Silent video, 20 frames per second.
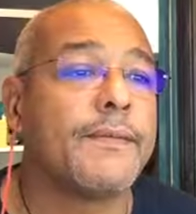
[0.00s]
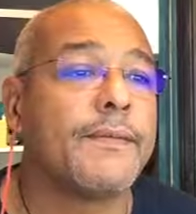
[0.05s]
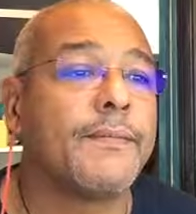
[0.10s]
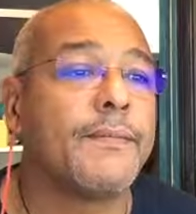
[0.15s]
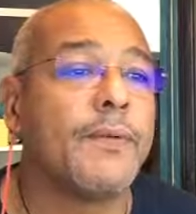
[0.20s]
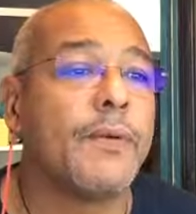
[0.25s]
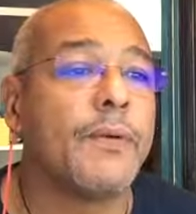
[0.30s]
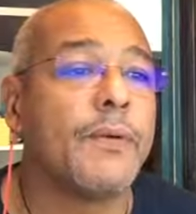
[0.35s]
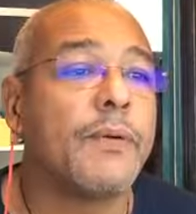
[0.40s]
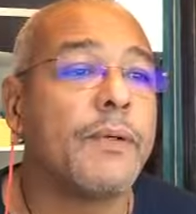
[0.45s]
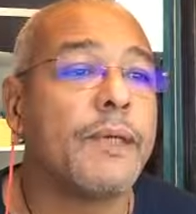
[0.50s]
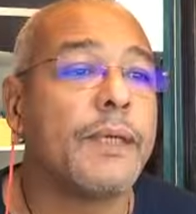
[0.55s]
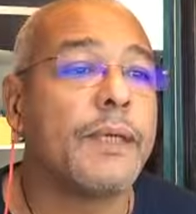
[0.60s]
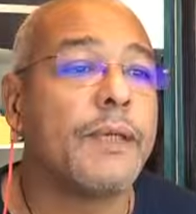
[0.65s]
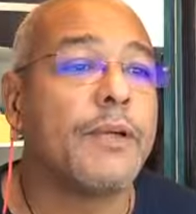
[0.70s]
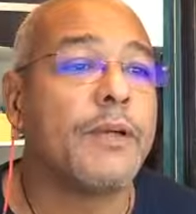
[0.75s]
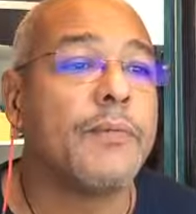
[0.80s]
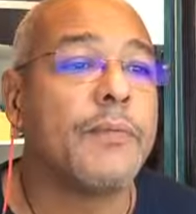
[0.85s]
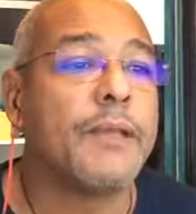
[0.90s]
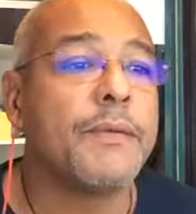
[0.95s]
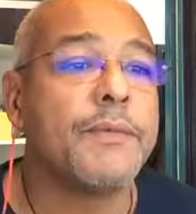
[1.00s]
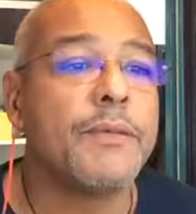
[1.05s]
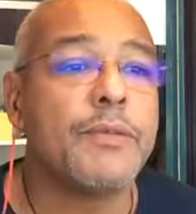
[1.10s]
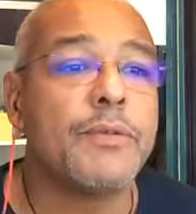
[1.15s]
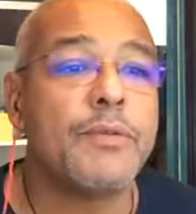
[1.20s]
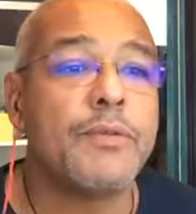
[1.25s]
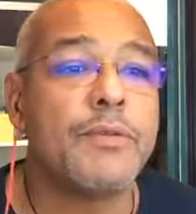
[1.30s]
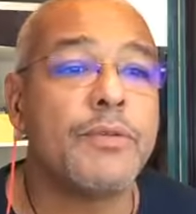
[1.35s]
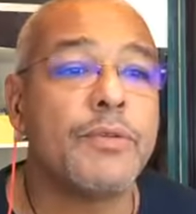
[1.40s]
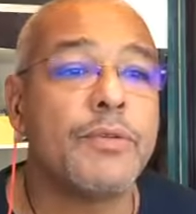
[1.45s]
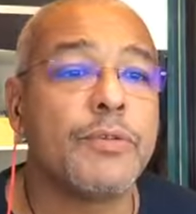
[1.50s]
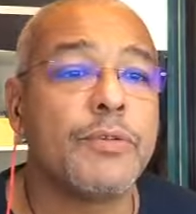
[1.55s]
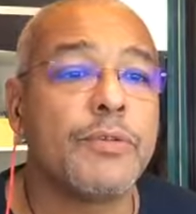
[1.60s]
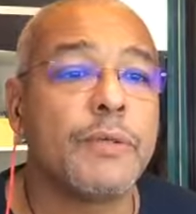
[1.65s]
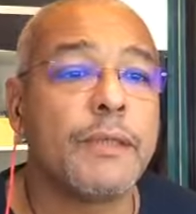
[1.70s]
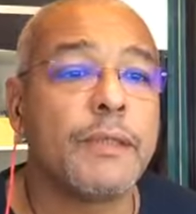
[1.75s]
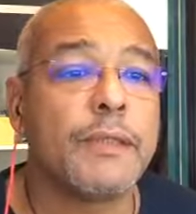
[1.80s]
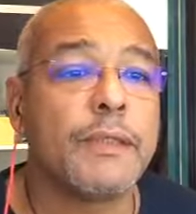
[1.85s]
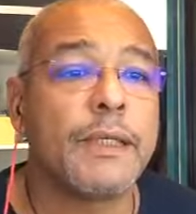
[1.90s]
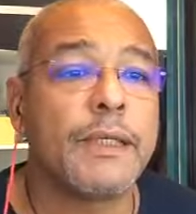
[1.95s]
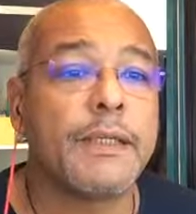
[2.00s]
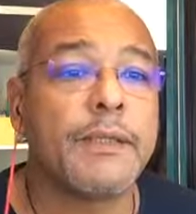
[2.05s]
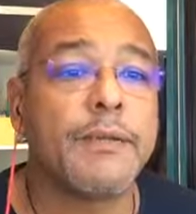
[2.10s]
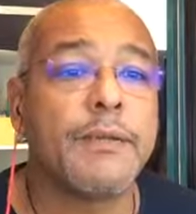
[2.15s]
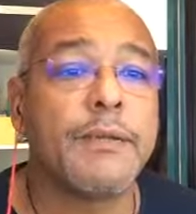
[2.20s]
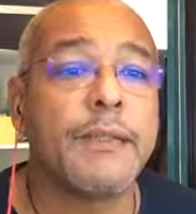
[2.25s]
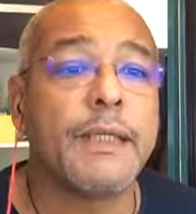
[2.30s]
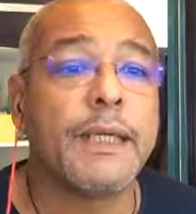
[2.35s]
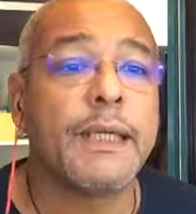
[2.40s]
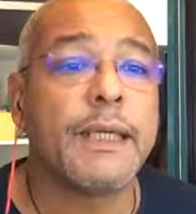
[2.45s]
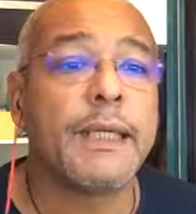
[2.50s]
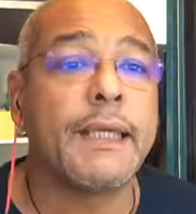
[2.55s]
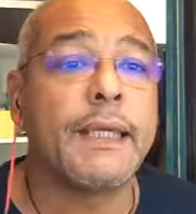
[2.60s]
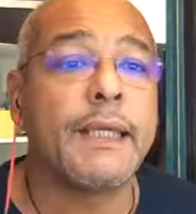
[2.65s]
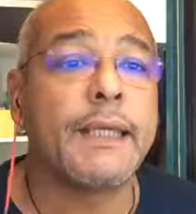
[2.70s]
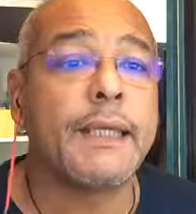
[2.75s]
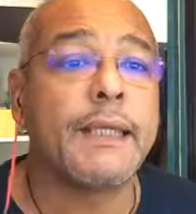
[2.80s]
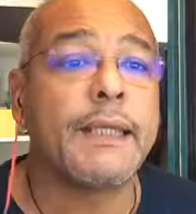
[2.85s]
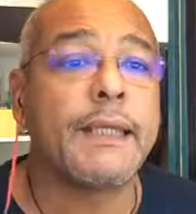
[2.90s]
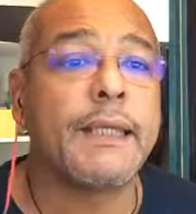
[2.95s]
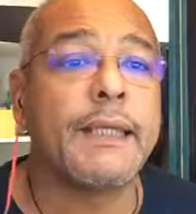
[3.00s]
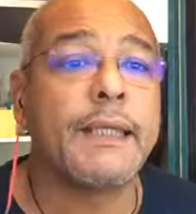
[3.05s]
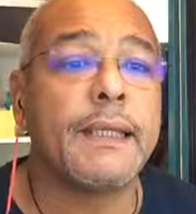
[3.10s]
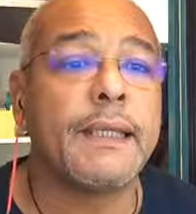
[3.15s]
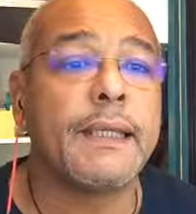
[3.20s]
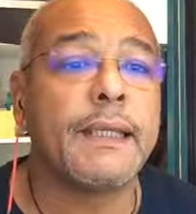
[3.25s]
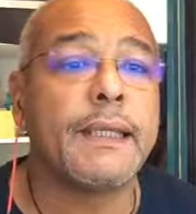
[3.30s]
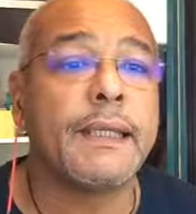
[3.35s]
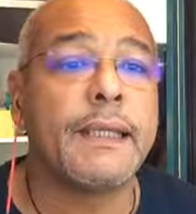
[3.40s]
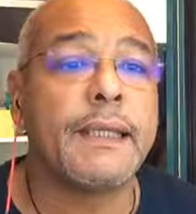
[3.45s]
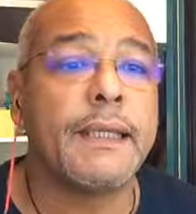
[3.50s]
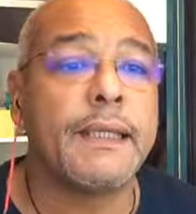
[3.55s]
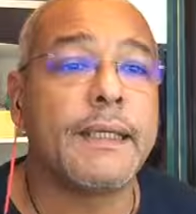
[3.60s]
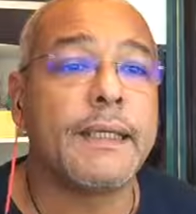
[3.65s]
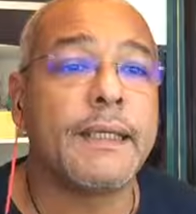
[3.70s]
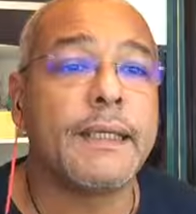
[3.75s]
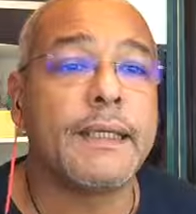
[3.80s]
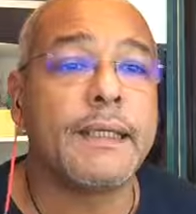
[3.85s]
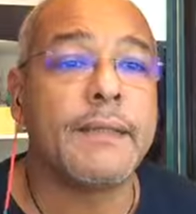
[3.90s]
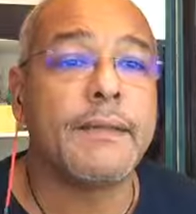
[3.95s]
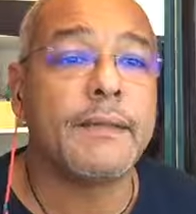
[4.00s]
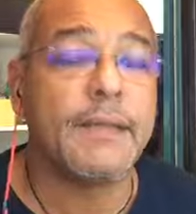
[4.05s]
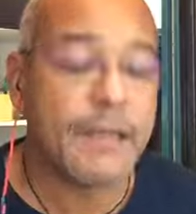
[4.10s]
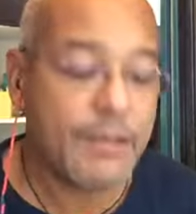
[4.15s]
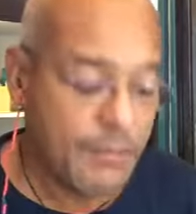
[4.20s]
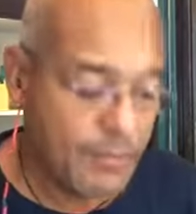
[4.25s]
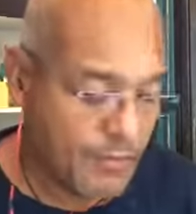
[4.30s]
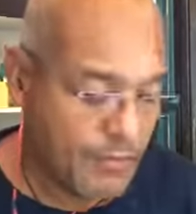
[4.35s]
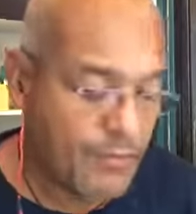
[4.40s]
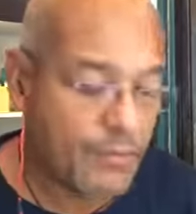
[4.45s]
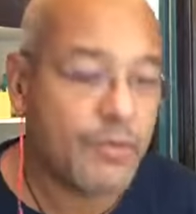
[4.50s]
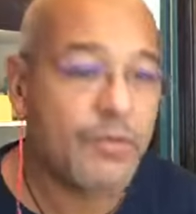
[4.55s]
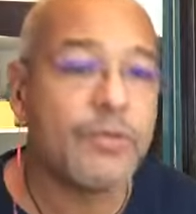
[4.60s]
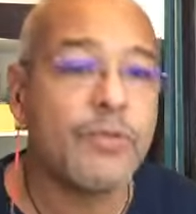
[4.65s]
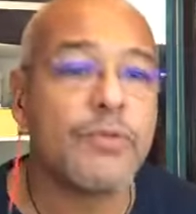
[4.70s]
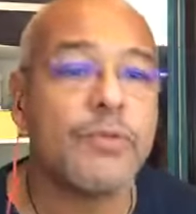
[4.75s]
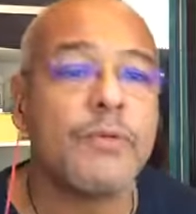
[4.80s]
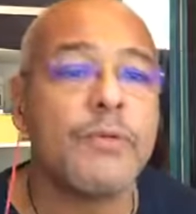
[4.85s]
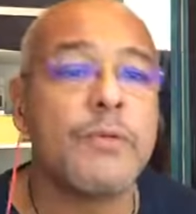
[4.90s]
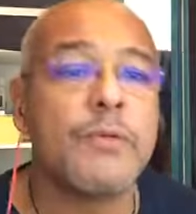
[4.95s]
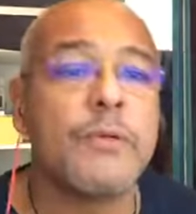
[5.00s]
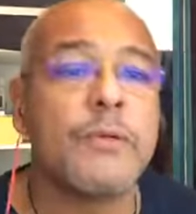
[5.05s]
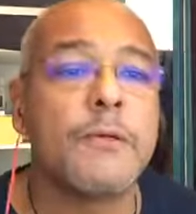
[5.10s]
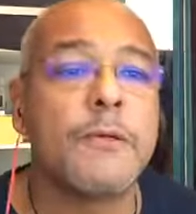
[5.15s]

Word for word: Bon, et comme d'habitude, je suis en train de taguer les agrumes du jour,